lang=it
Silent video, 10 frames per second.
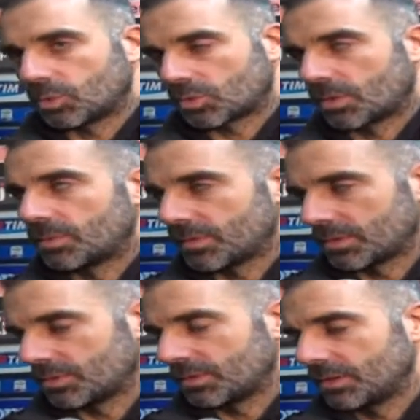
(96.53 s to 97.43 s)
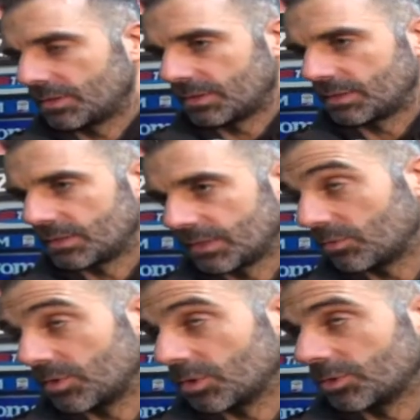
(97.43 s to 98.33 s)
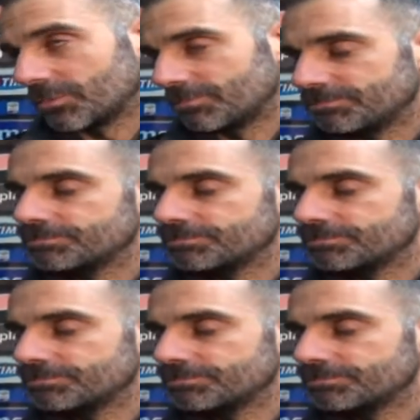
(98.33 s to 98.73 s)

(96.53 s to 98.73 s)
purtroppo per noi hanno vinto loro.